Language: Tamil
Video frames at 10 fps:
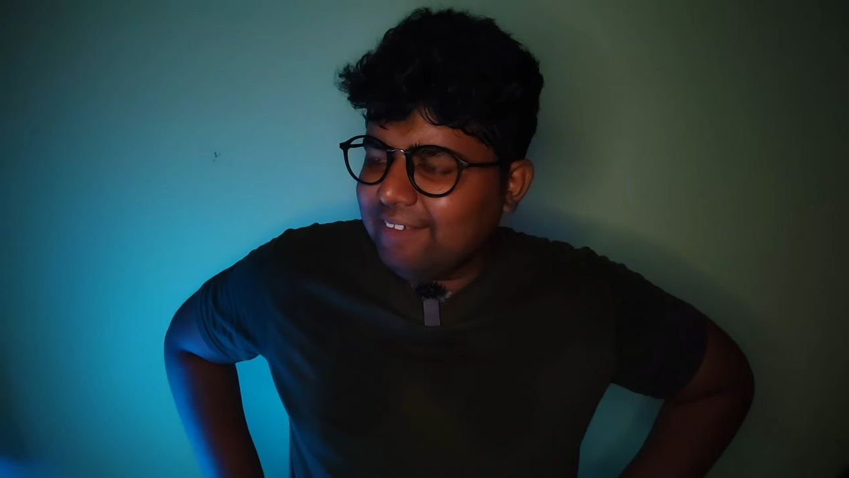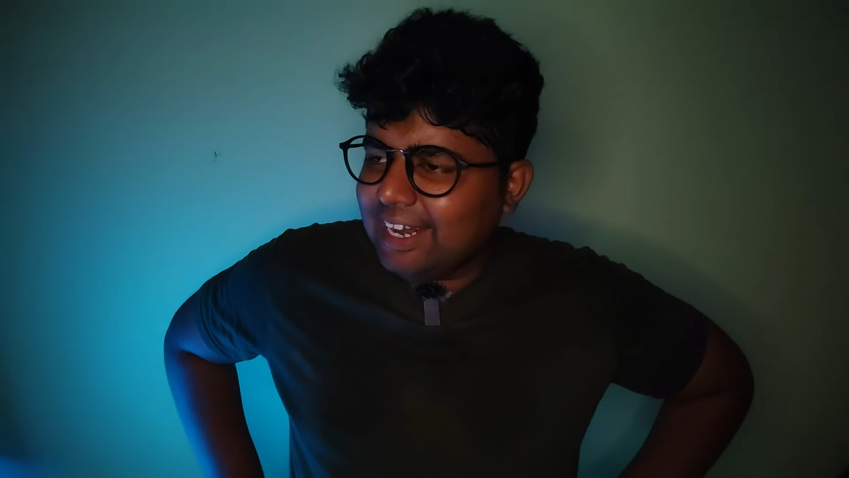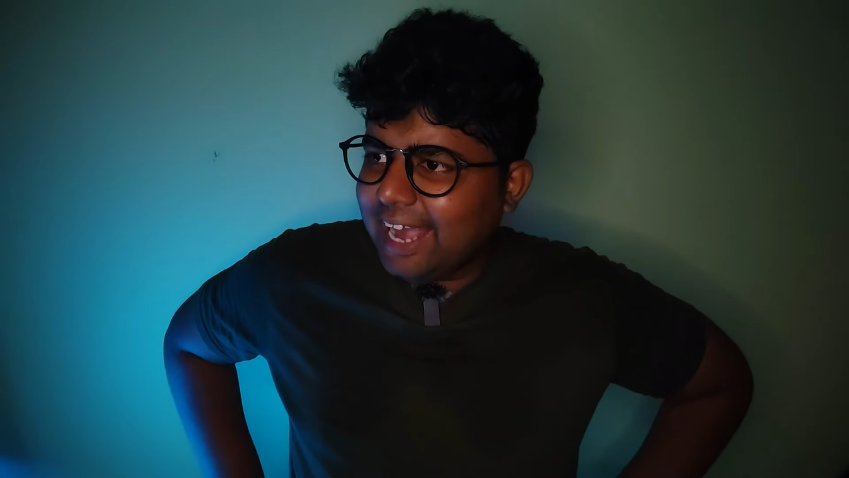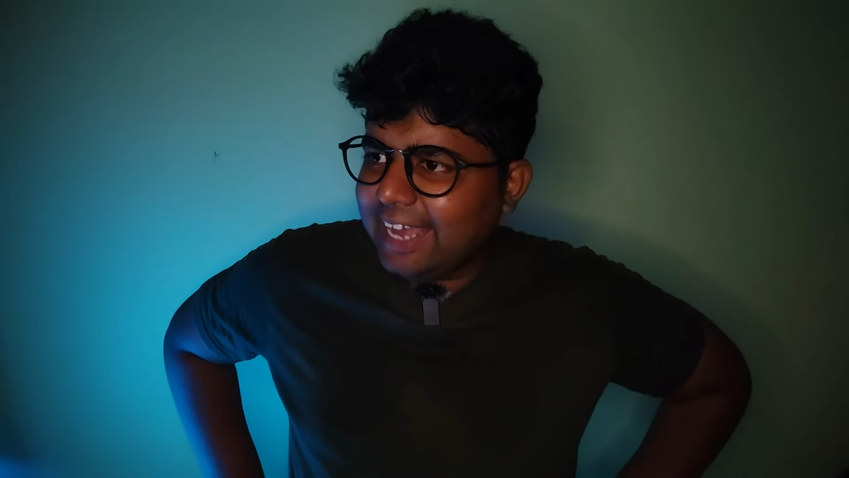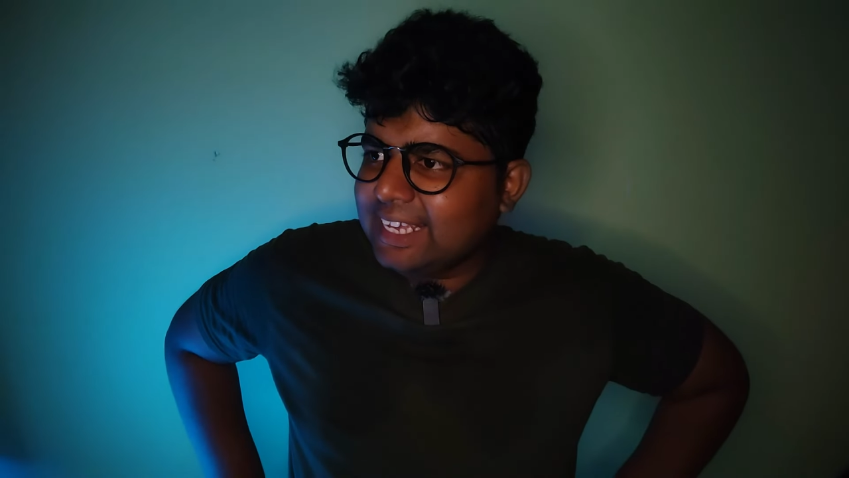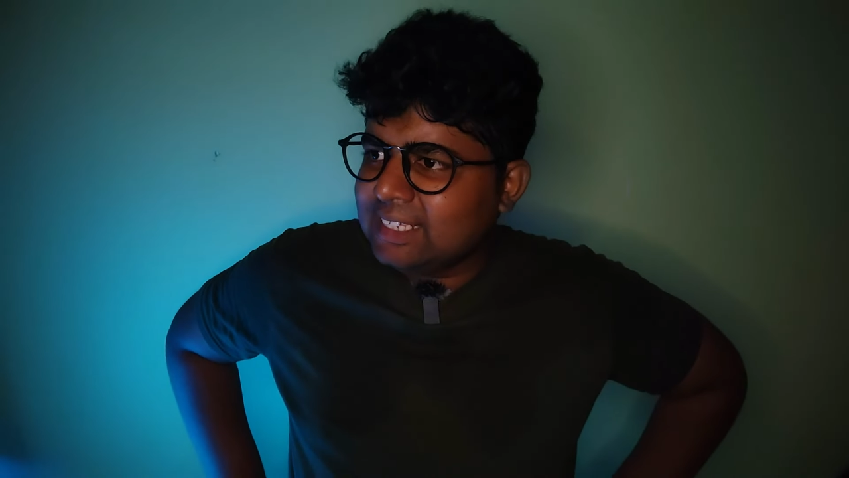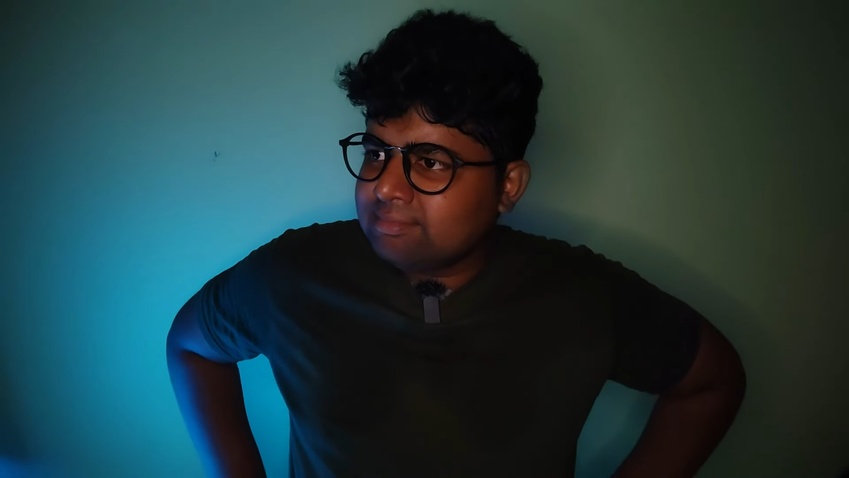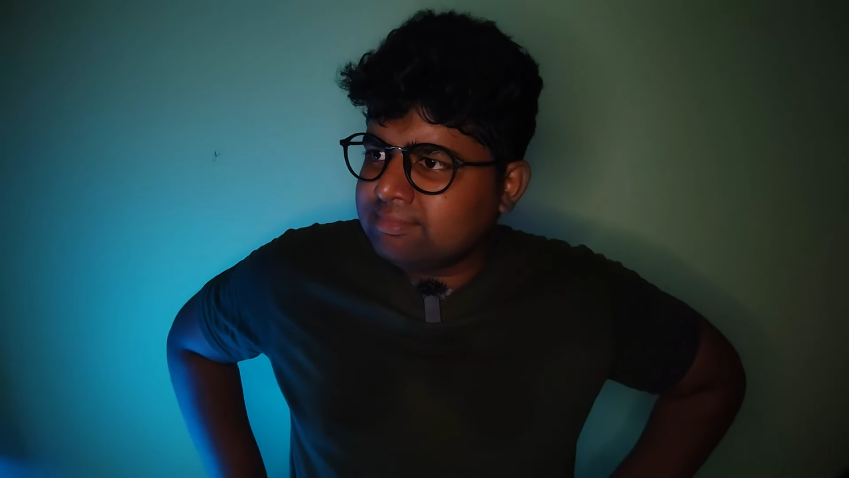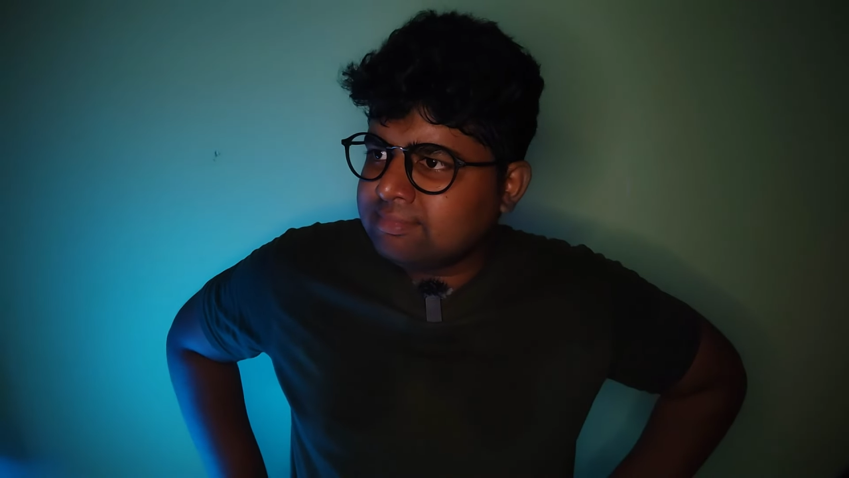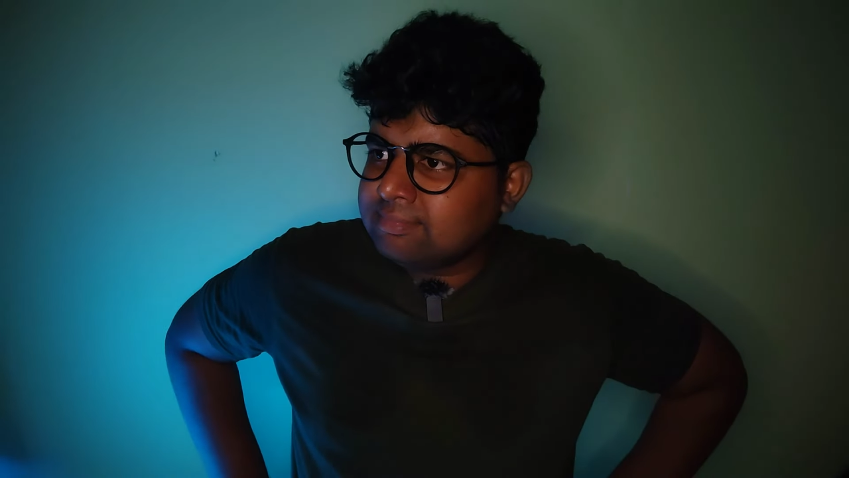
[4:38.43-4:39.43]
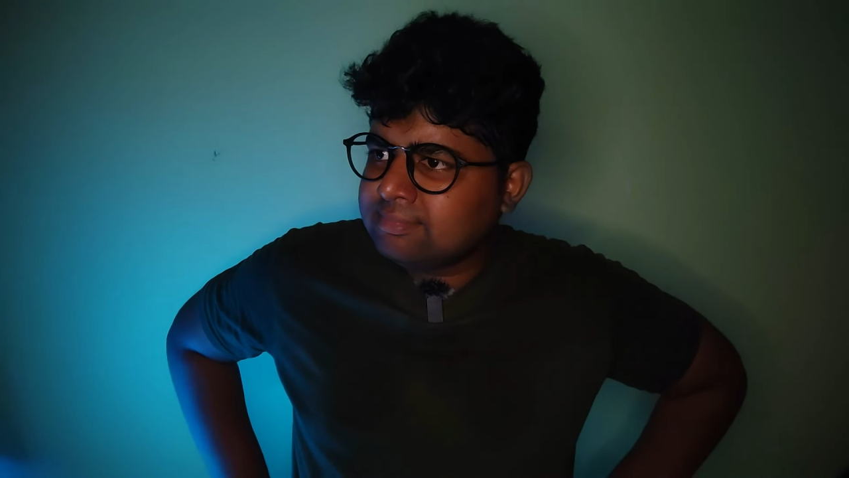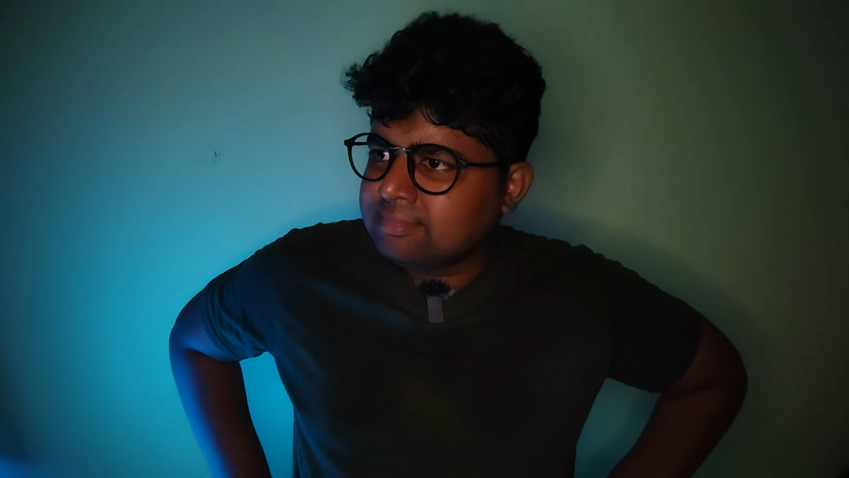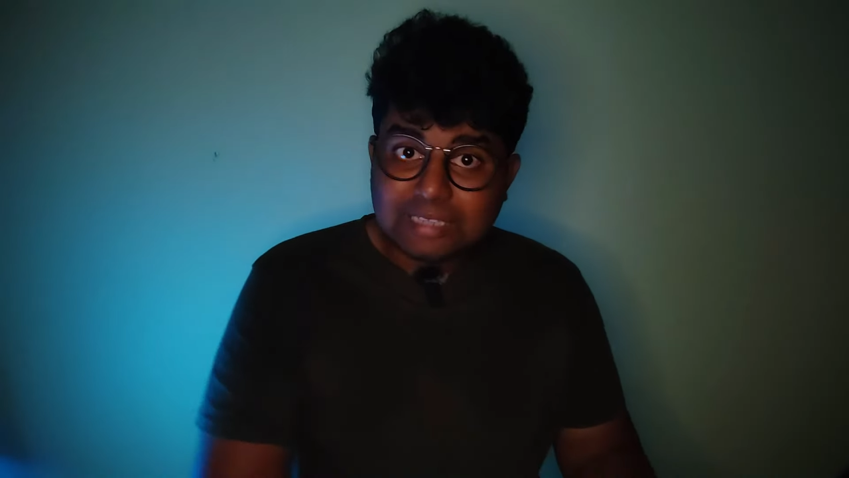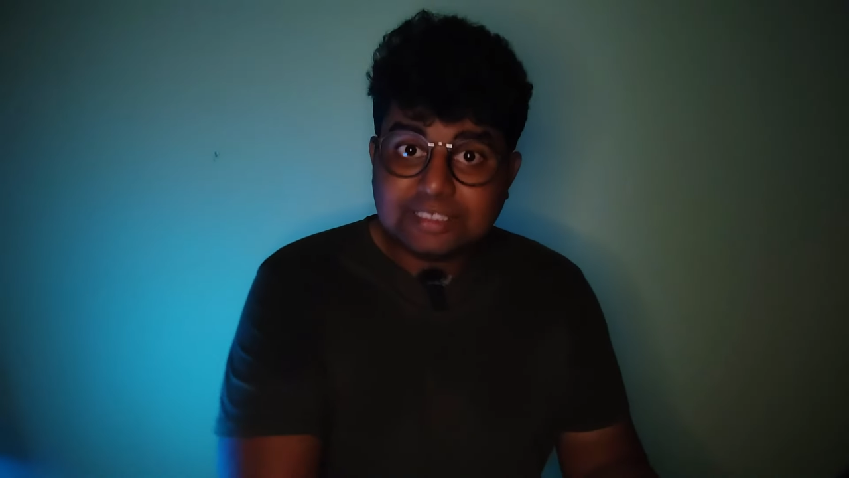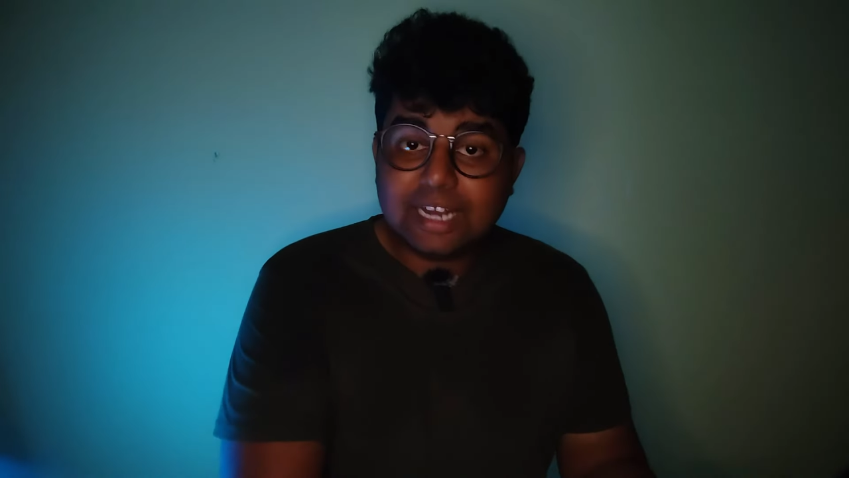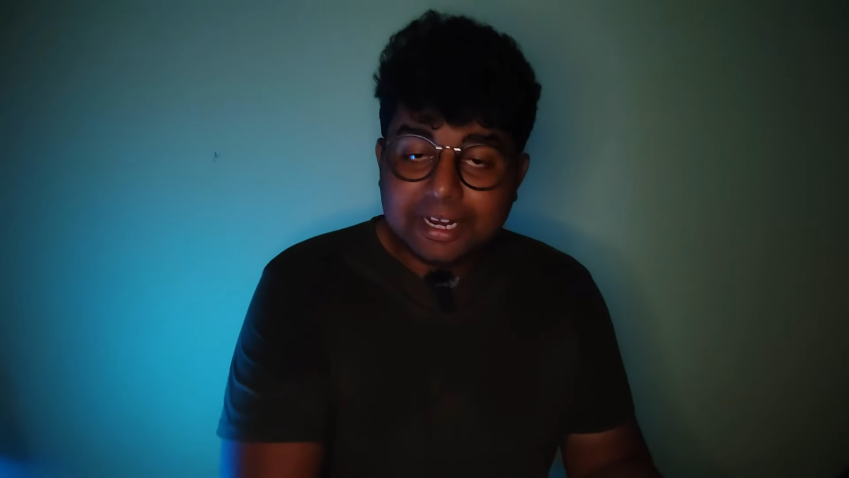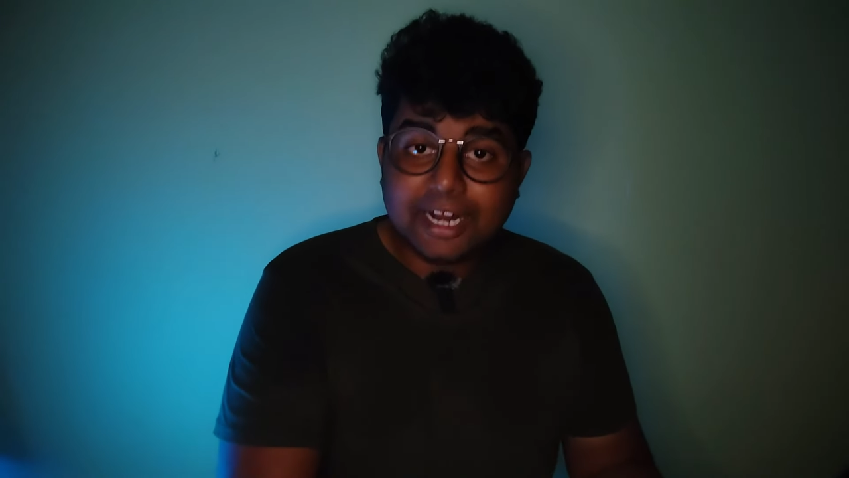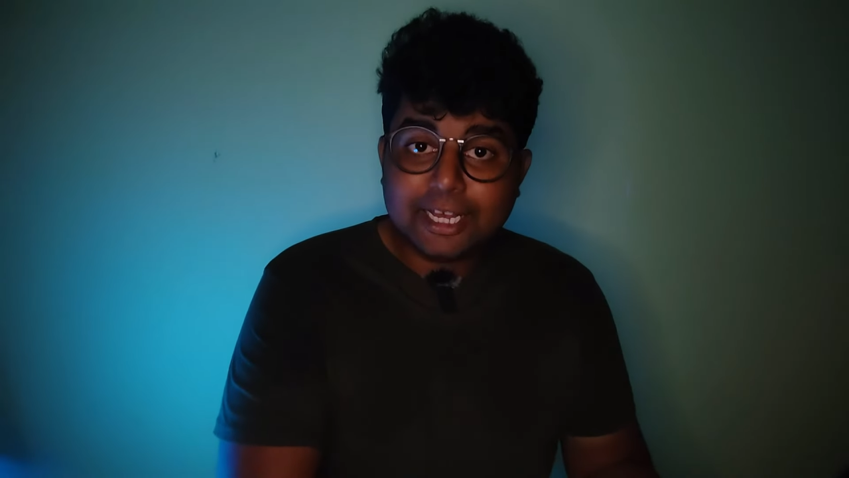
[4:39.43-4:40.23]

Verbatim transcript: வானவில் கை பஸ்ல